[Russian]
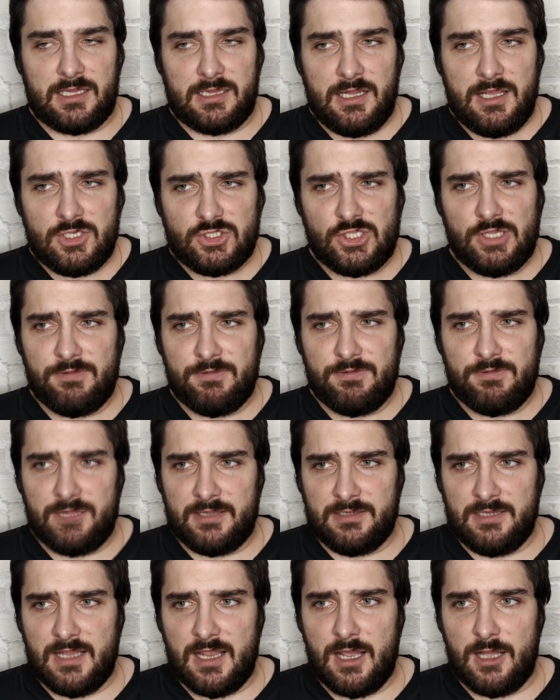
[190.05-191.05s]
отличный
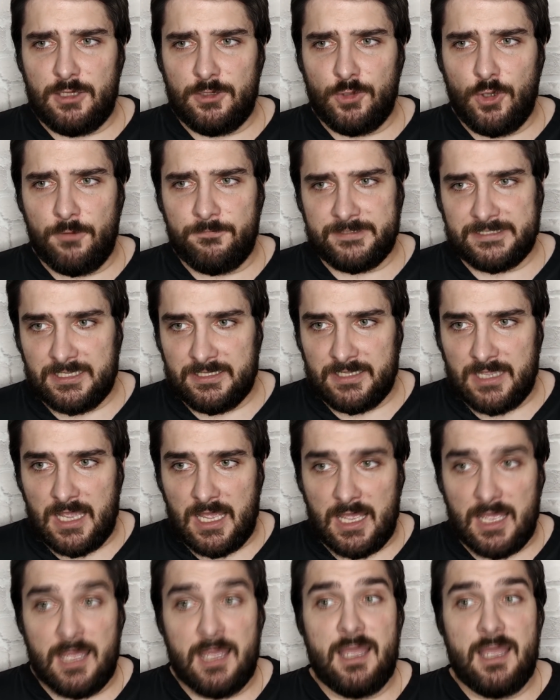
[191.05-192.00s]
вариант для Ловрена.